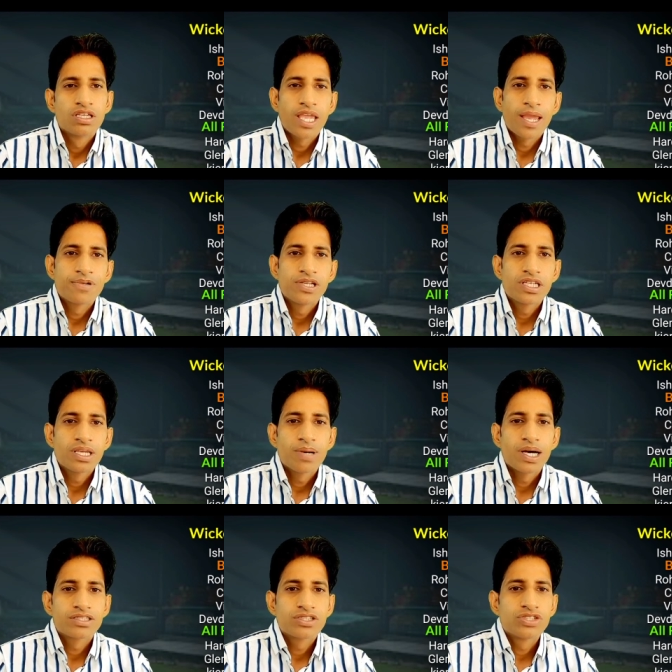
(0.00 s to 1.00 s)
कैप्टन की
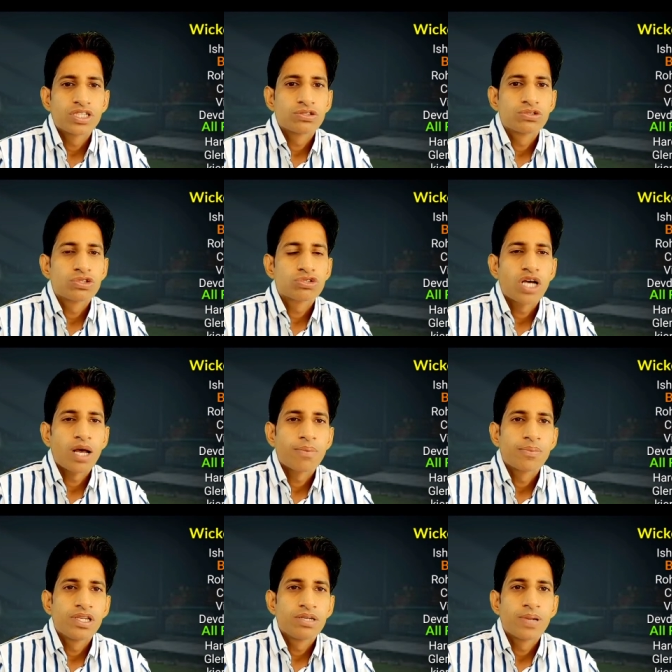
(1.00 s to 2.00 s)
बात की जाए तो दोस्तों
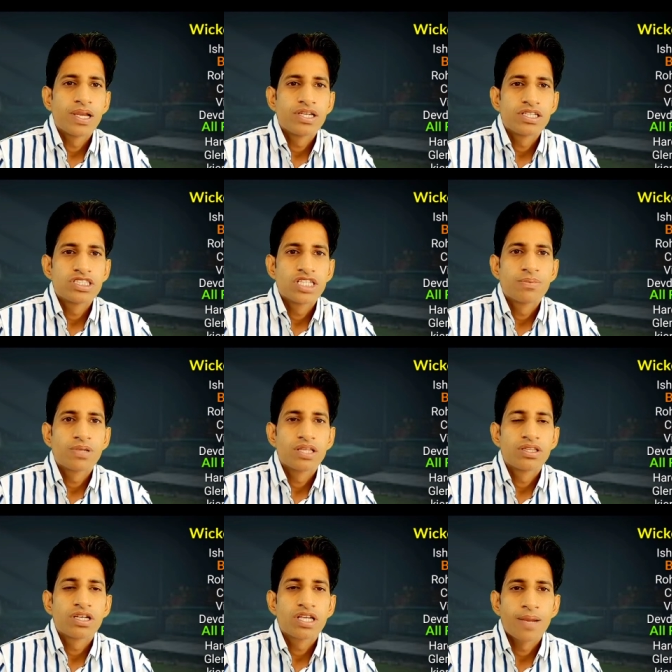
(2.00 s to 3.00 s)
आप अपनी फेंटेज टीम
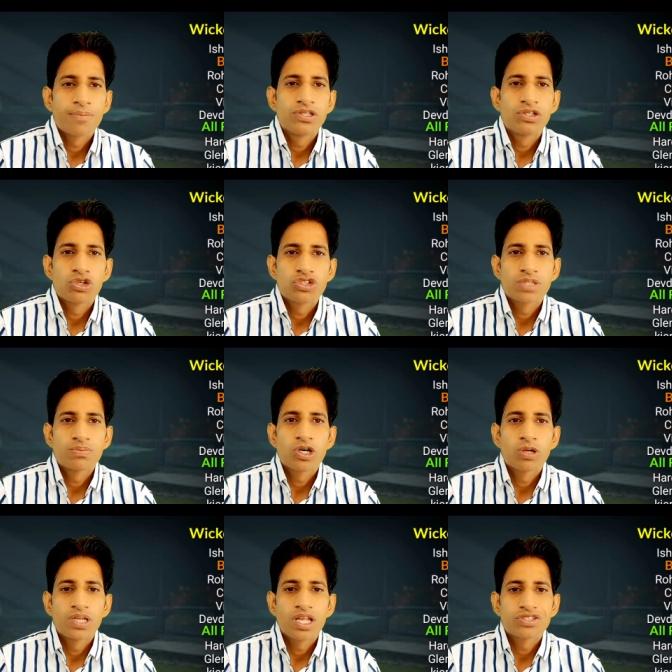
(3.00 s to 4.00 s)
के अंदर कैप्टन रोहित
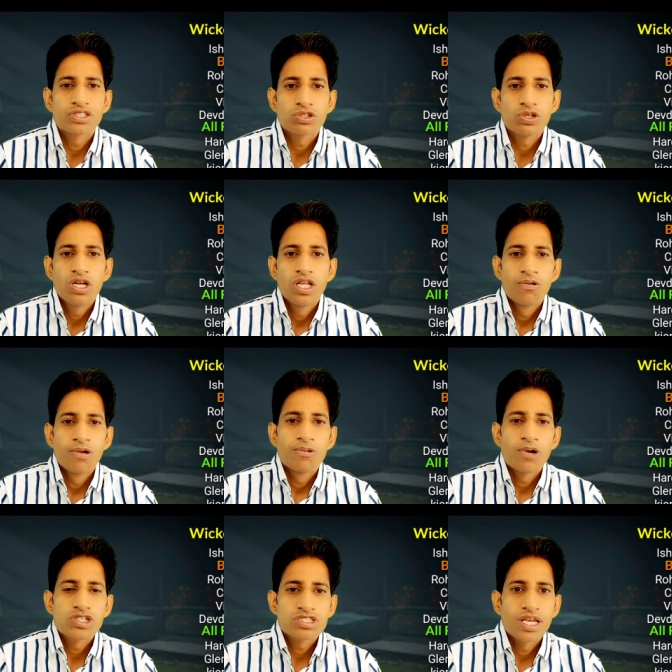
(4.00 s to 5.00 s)
शर्मा को बना सकते हो
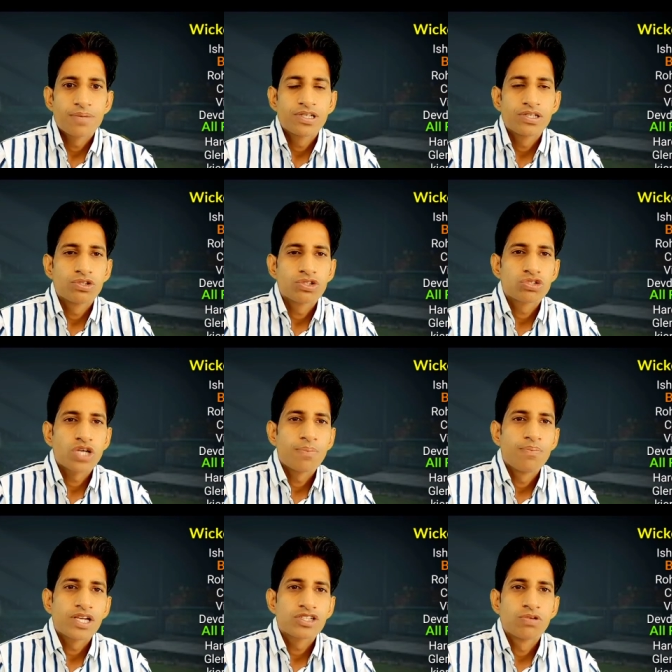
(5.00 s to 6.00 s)
वहीं वर्स्ट कैप्टन दोस्तों
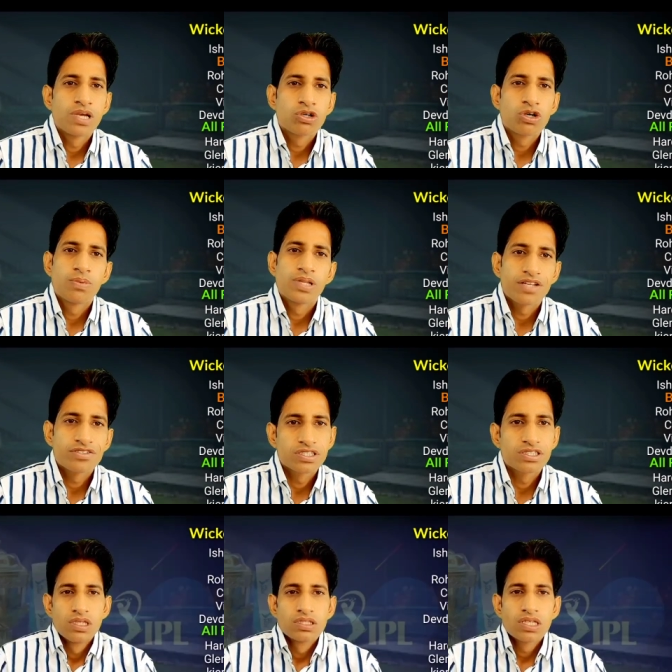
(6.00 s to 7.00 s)
आप मैक्सवेल को बना
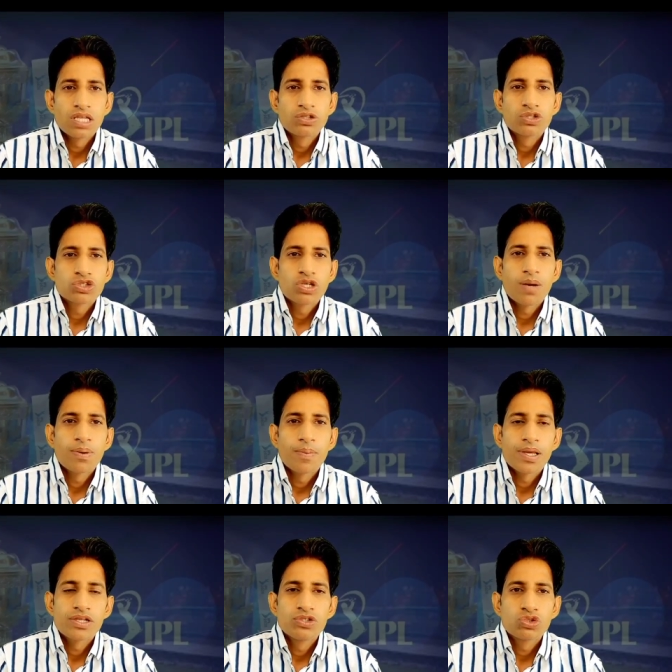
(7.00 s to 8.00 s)
सकते हो क्या दोस्तों आप हमारे